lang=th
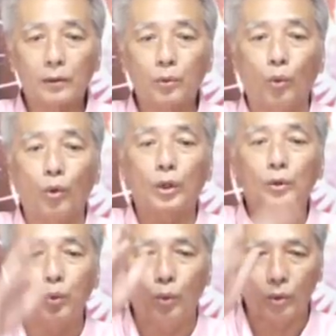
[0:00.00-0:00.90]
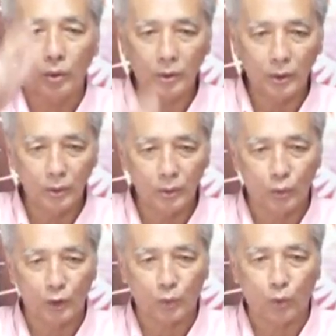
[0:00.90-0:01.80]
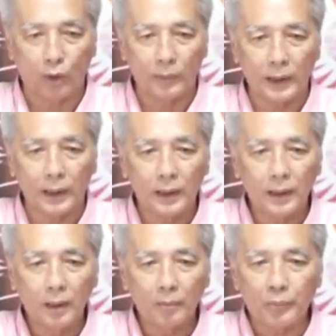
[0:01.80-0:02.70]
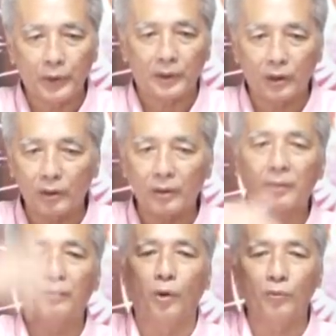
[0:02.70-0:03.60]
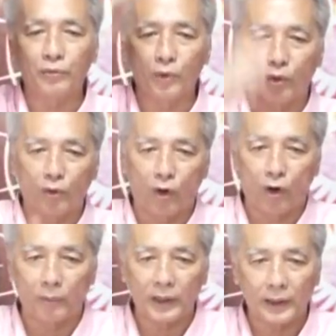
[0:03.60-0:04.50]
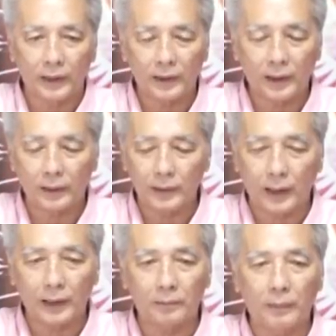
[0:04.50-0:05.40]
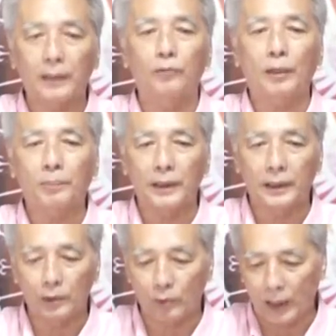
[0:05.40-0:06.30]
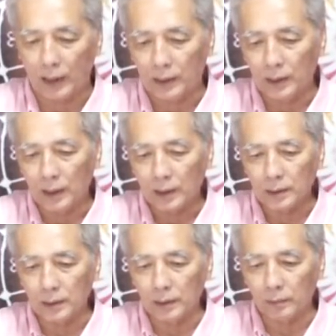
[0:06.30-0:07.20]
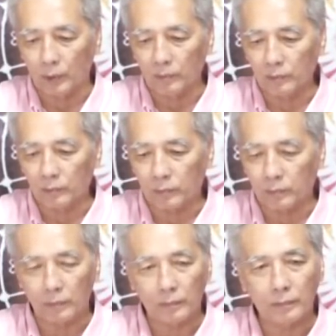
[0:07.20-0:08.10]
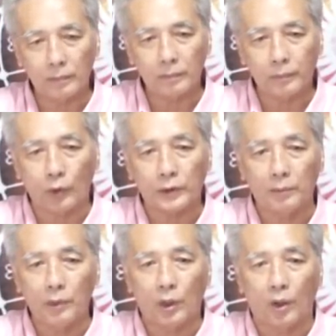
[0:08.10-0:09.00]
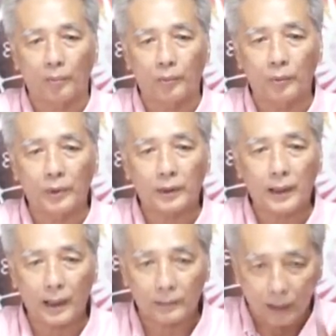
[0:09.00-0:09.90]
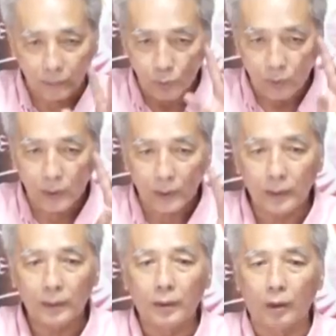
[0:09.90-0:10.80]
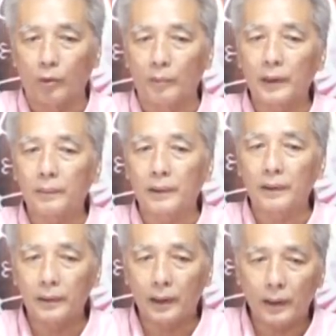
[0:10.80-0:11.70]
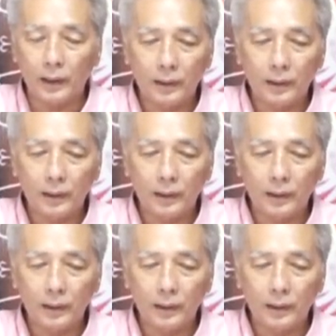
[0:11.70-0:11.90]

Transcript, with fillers: ถูกก็ถูกลุยถั่วไปเลย ผิดก็ผมลงคลองไปเลยออย่างนั้นมันวัดไปเลยดีกว่า คือผมปกติเมื่อก่อนผมก็แค่สามตัวนะเพราะผมไม่ไปซื้อเยอะ